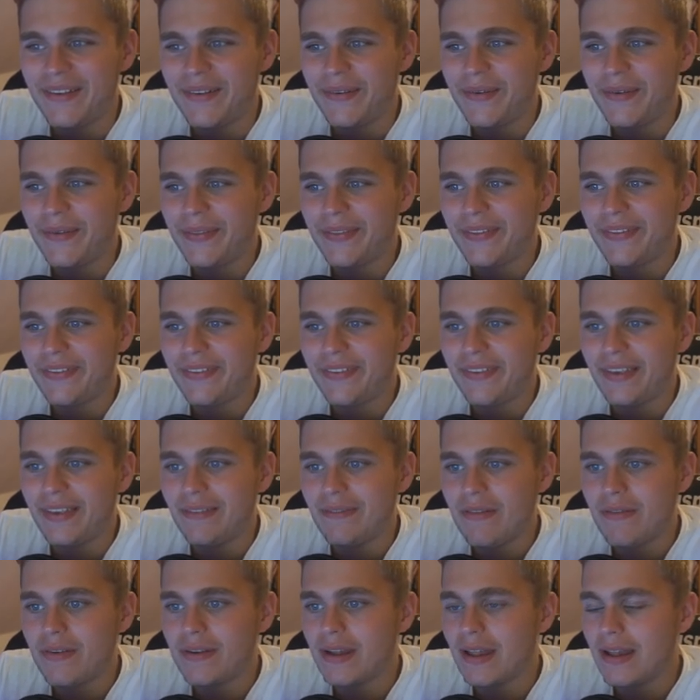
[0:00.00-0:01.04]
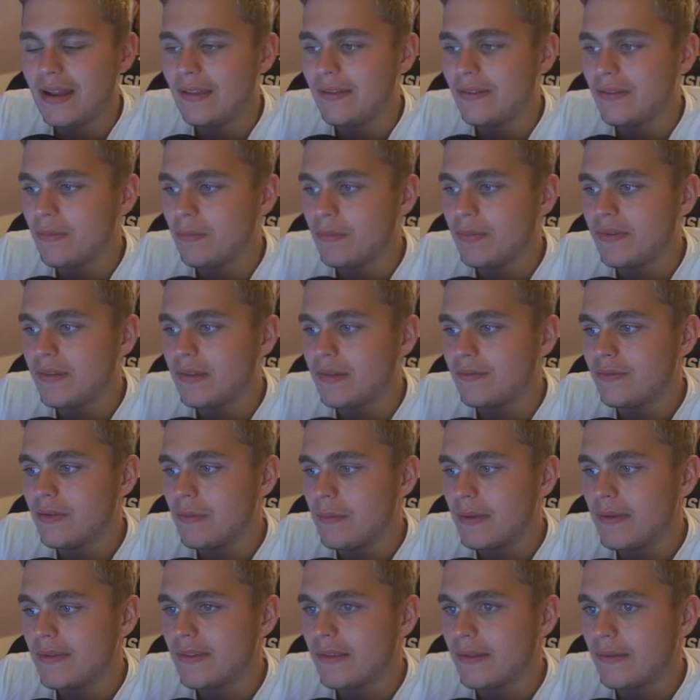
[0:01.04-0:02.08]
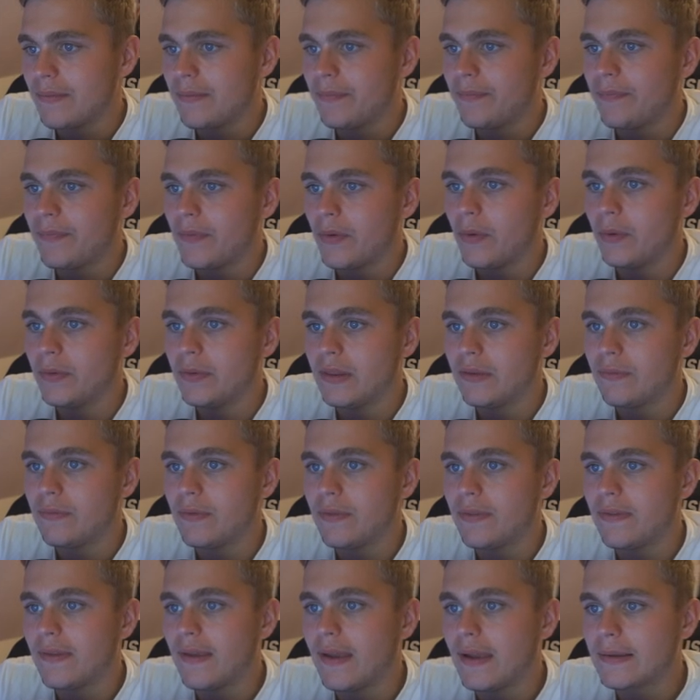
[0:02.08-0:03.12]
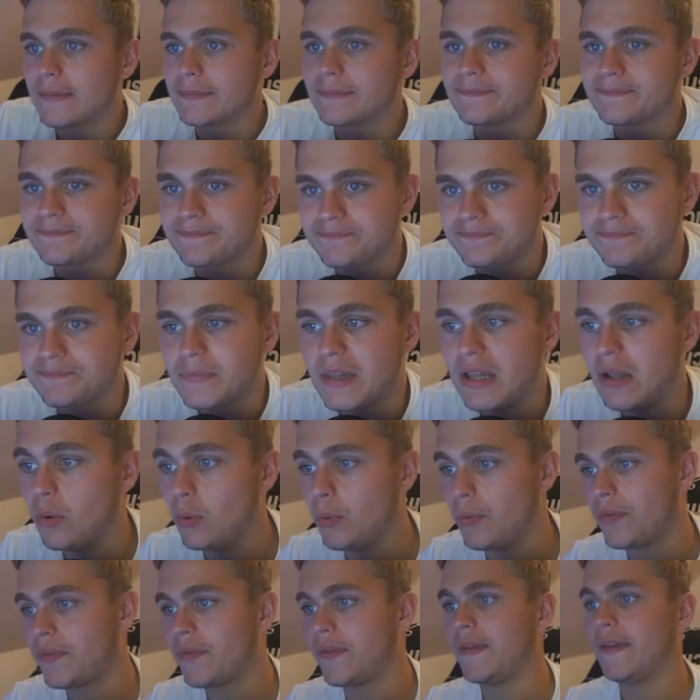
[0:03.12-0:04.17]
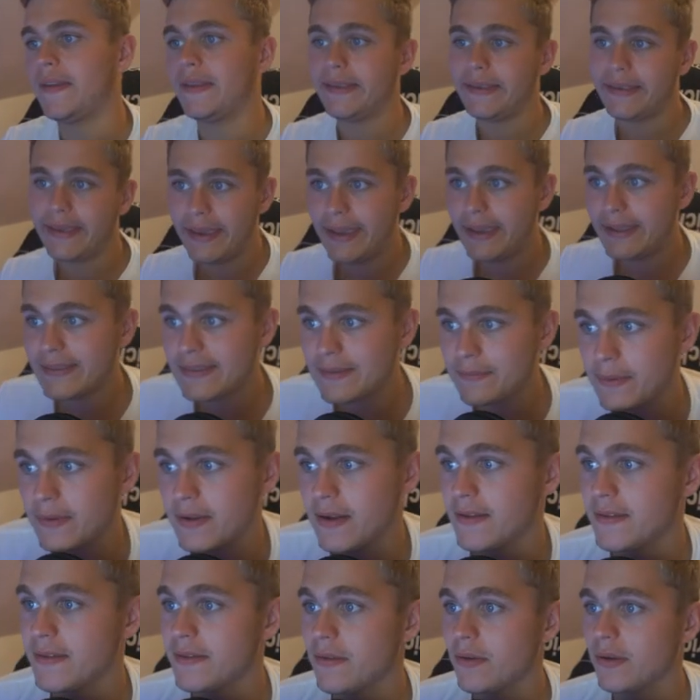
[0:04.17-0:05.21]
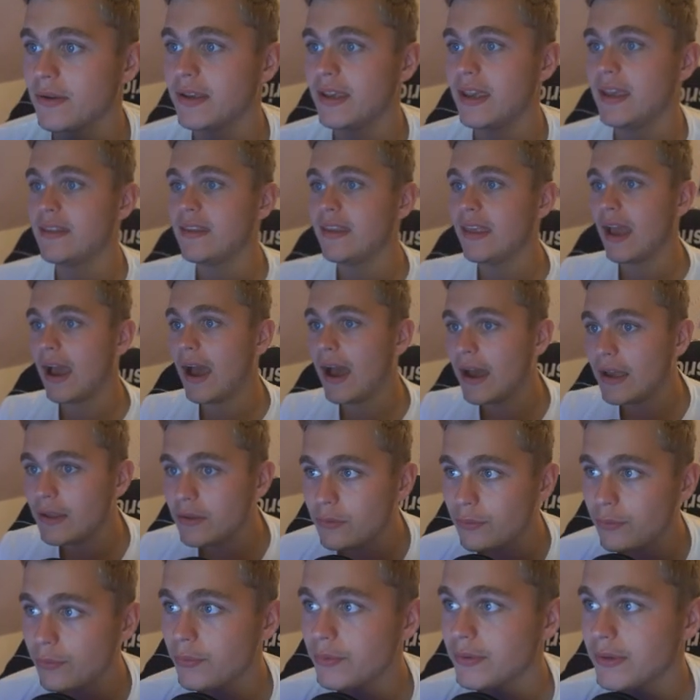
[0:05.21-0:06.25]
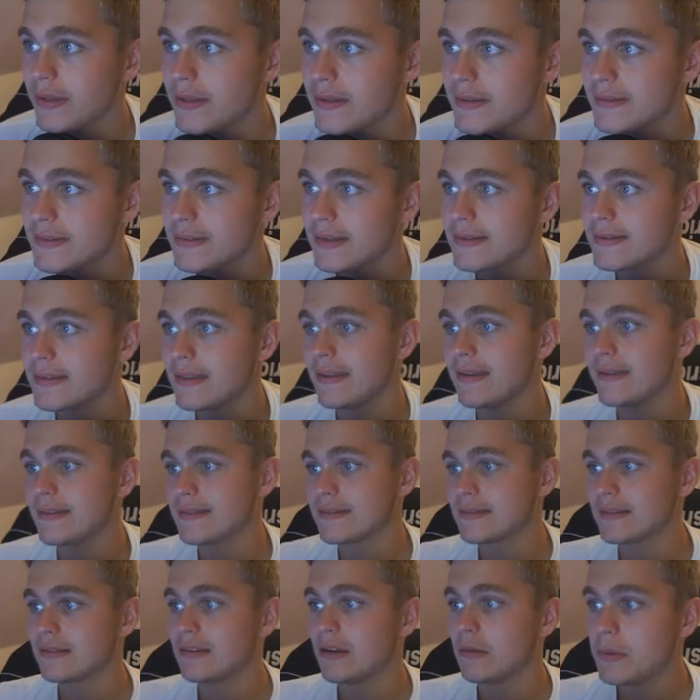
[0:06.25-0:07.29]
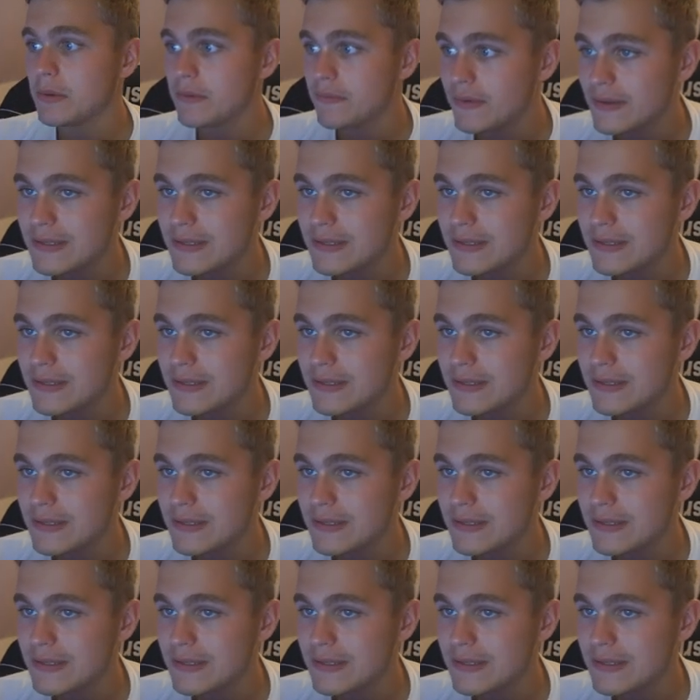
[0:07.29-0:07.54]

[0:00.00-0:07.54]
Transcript: Und wir werden alles so ein bisschen verbessern. Und ich würde sagen, los geht's mit der Saison gegen die A-Jugend. Ist das erste, glaube ich.